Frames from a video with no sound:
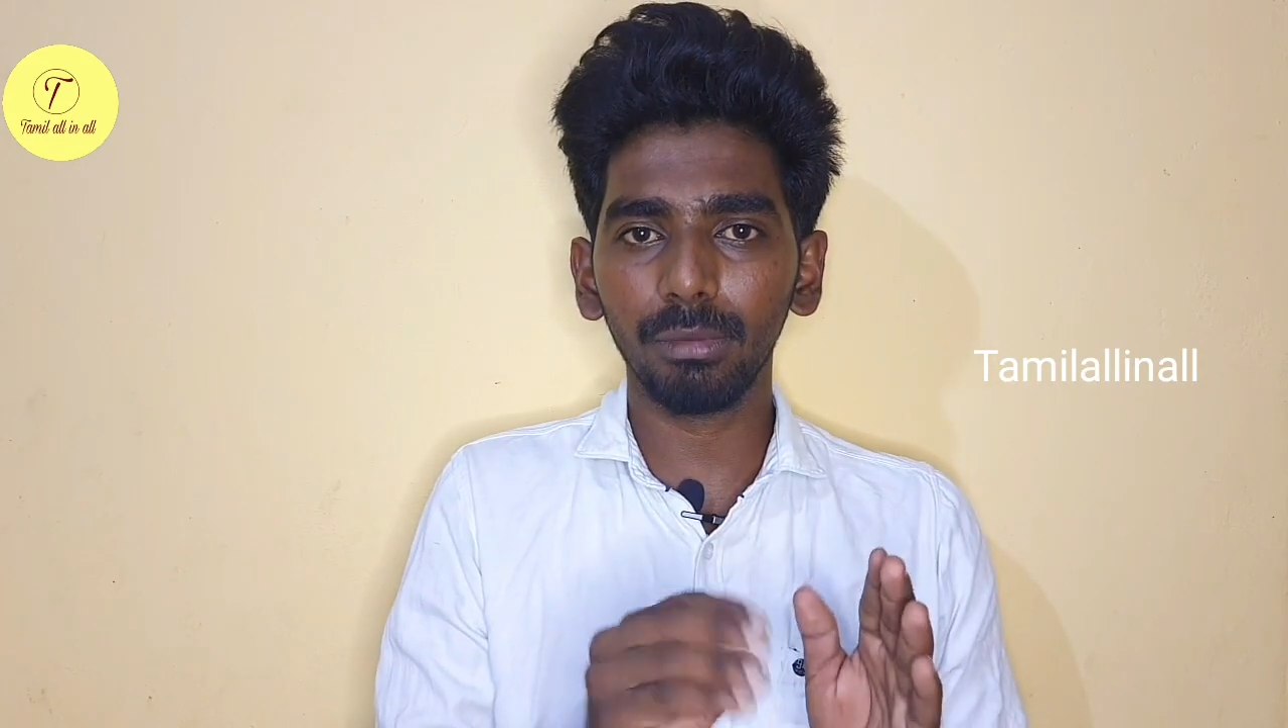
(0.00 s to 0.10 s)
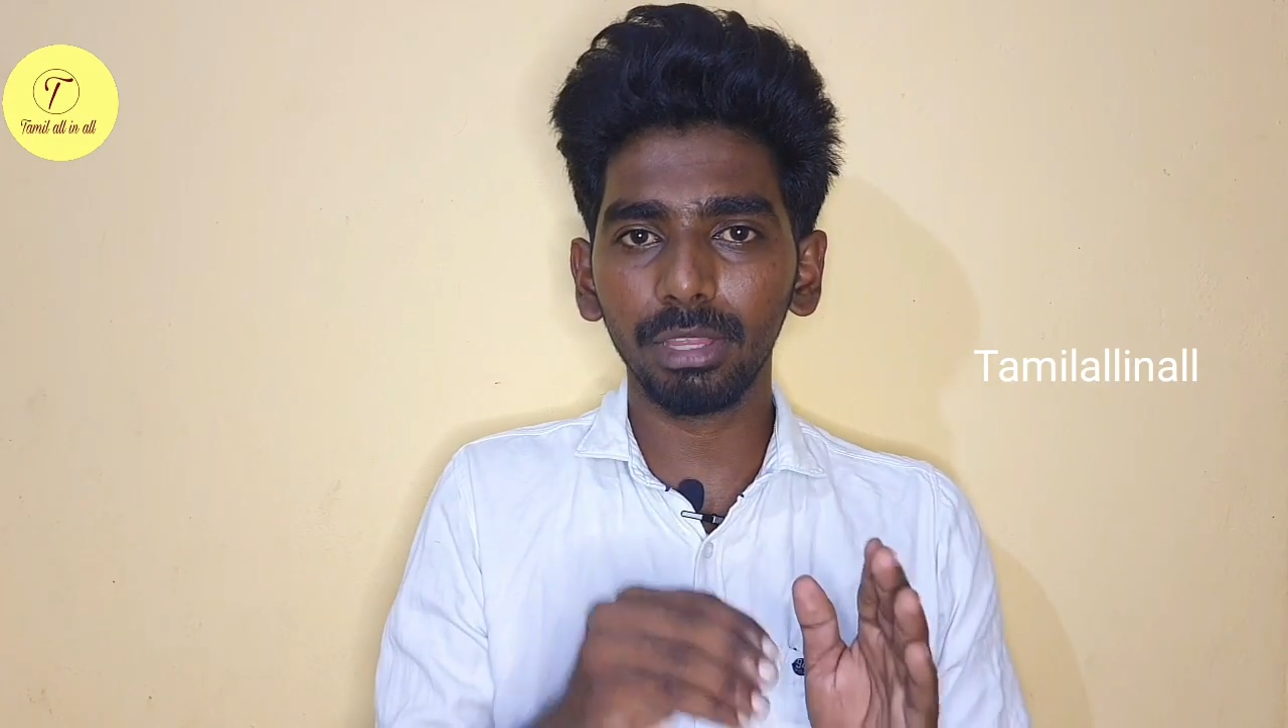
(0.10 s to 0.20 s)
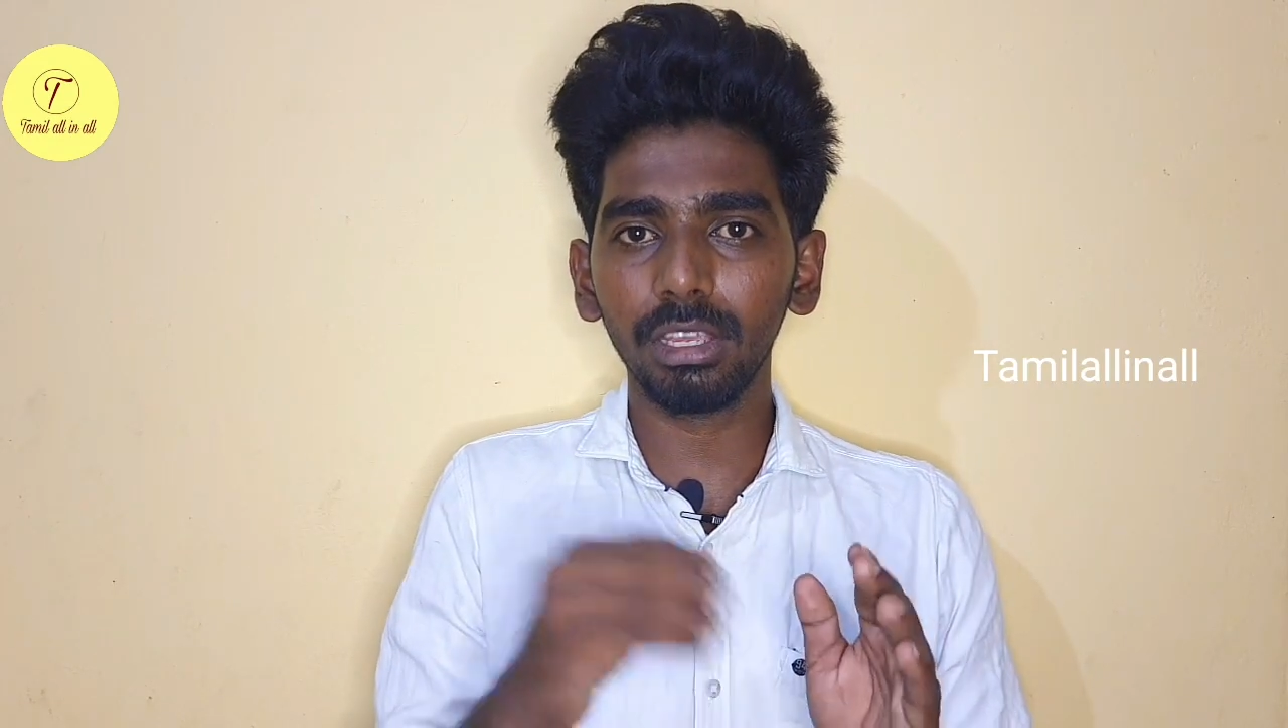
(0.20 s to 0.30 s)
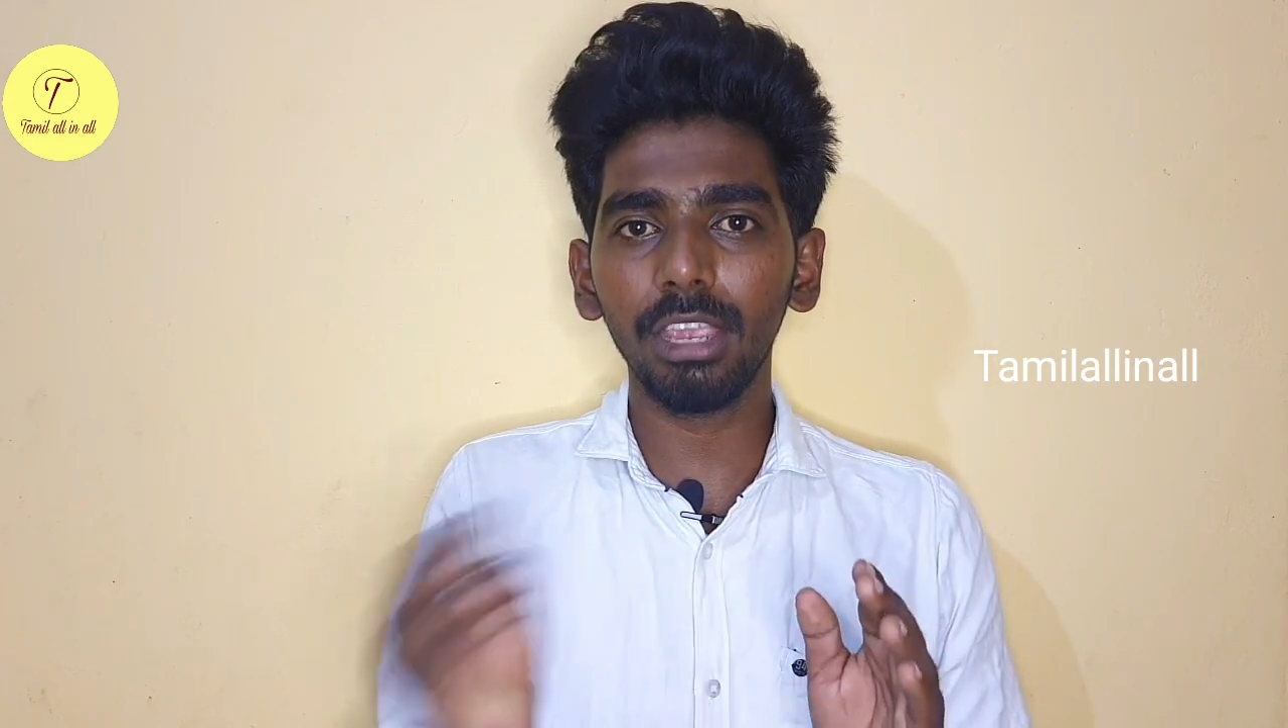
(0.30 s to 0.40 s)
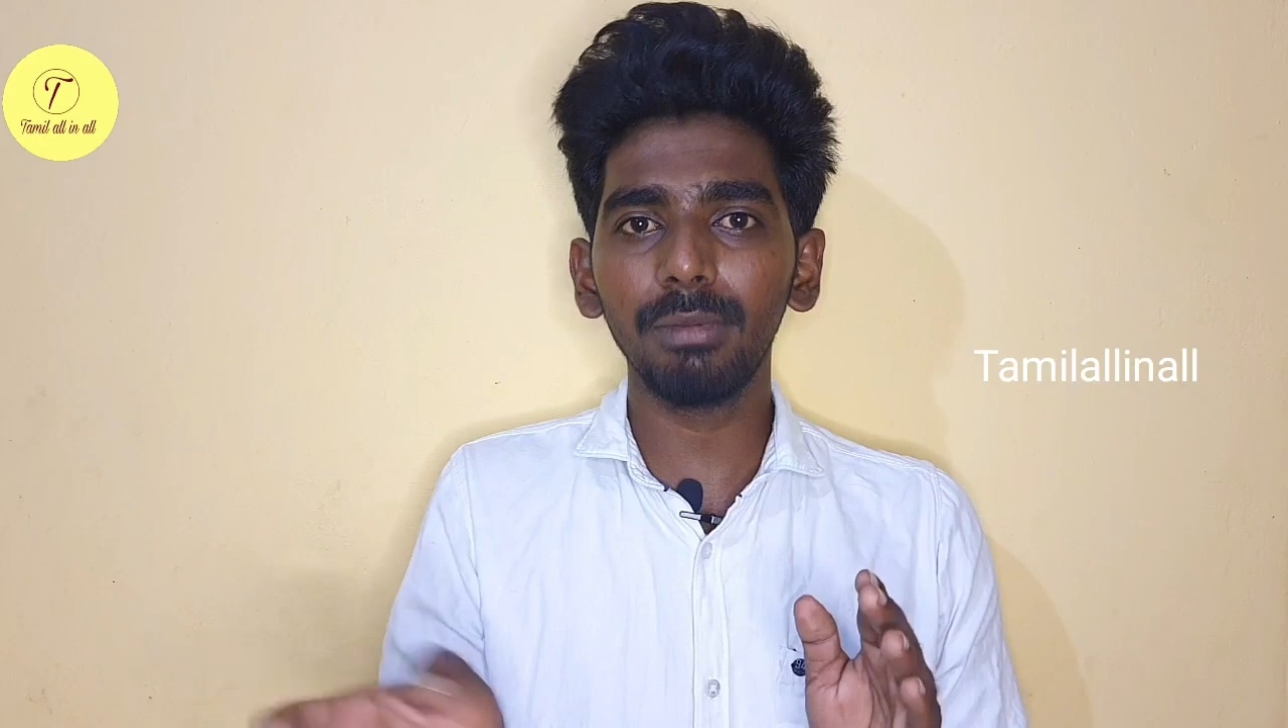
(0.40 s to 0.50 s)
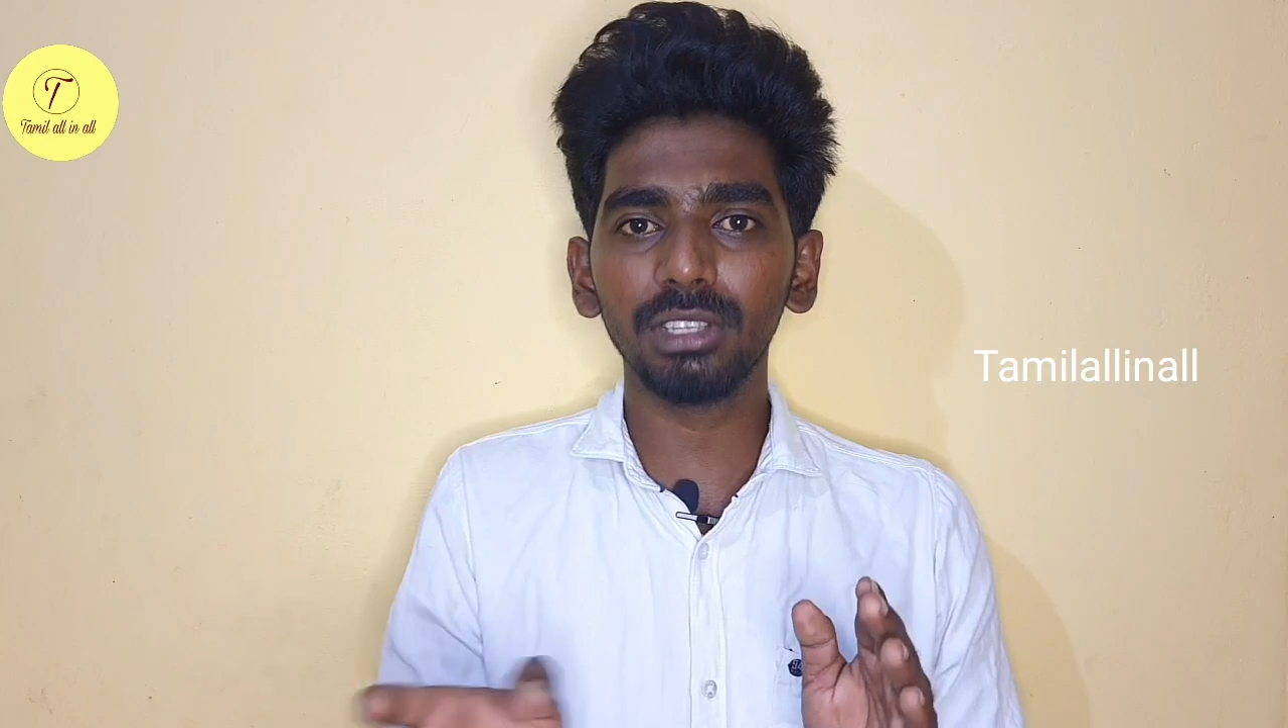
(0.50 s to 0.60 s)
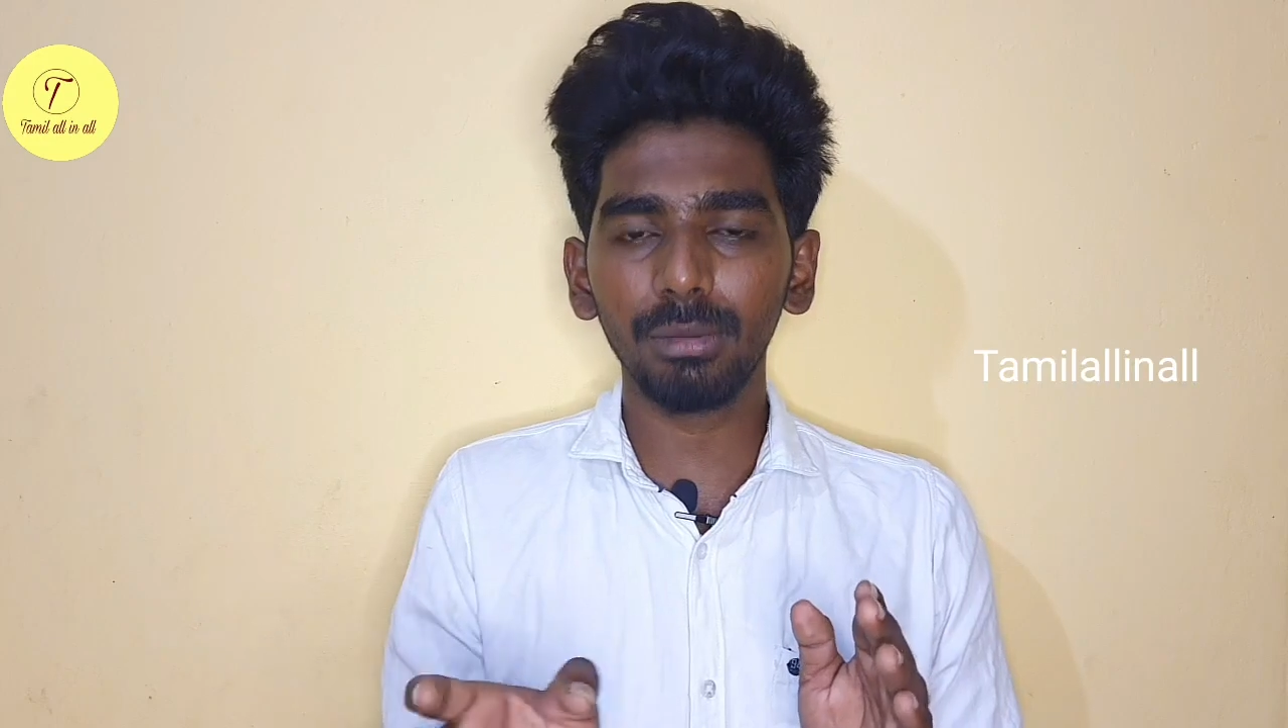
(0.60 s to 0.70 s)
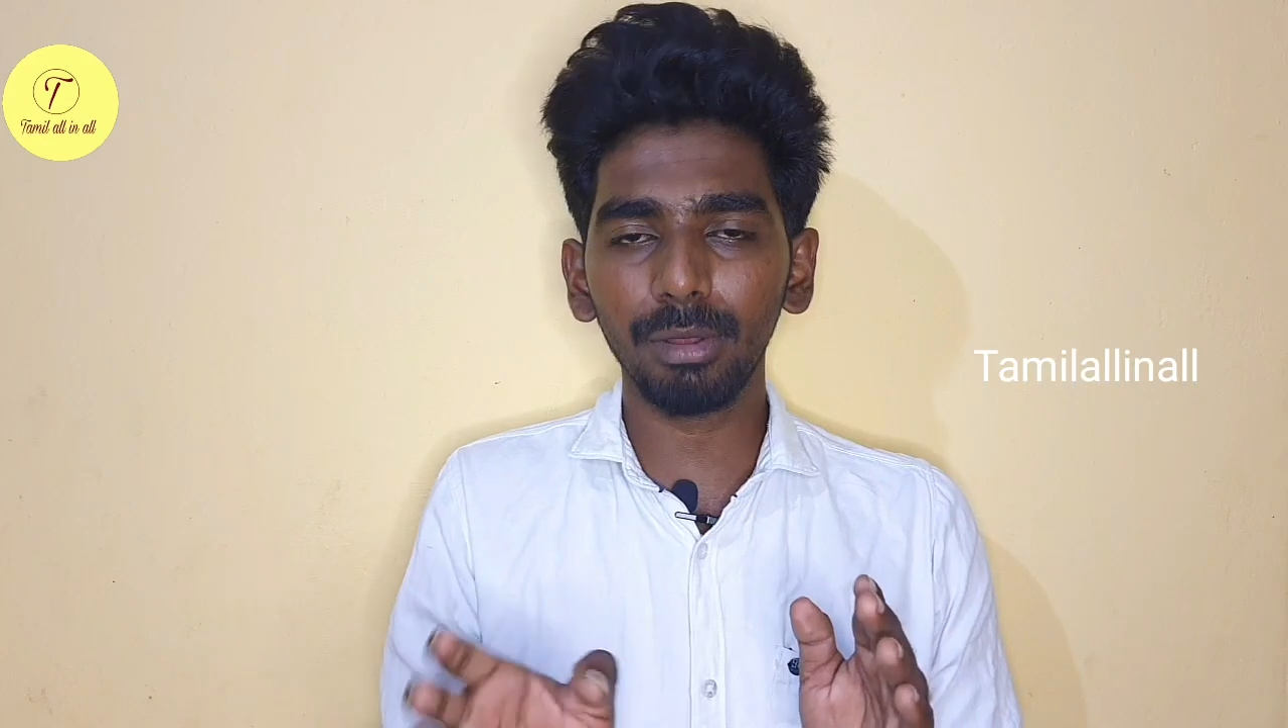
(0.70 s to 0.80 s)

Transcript: மற்ற ஏபிஎஸ்